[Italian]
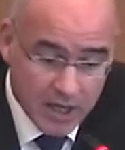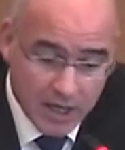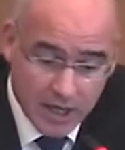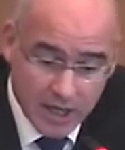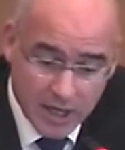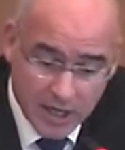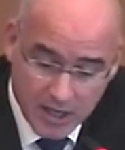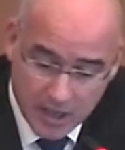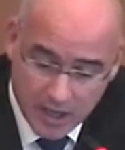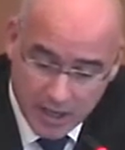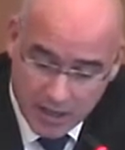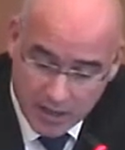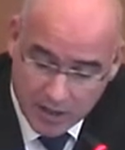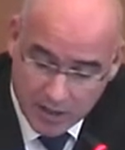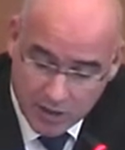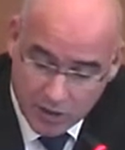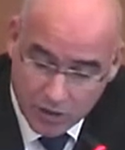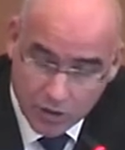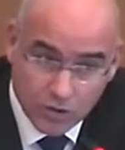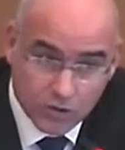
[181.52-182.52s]
eh,
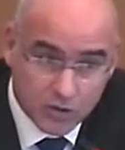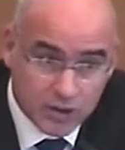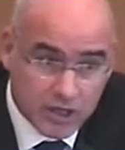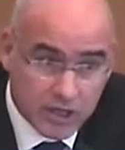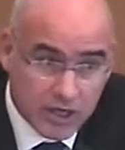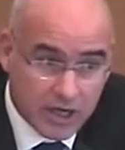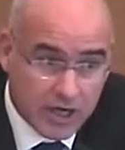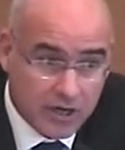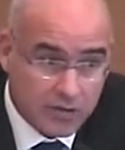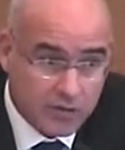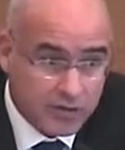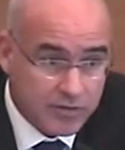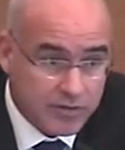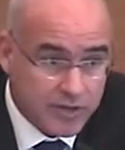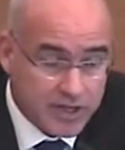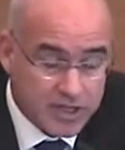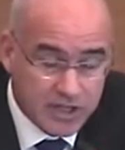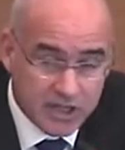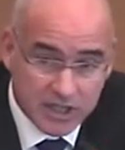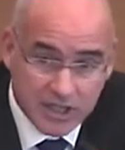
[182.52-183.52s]
con le
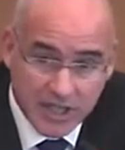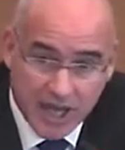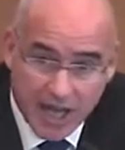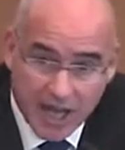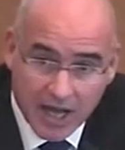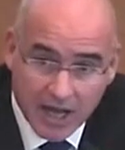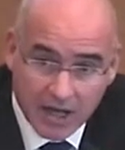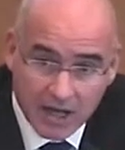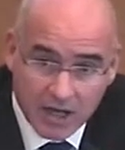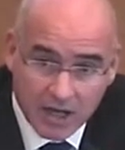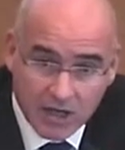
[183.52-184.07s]
università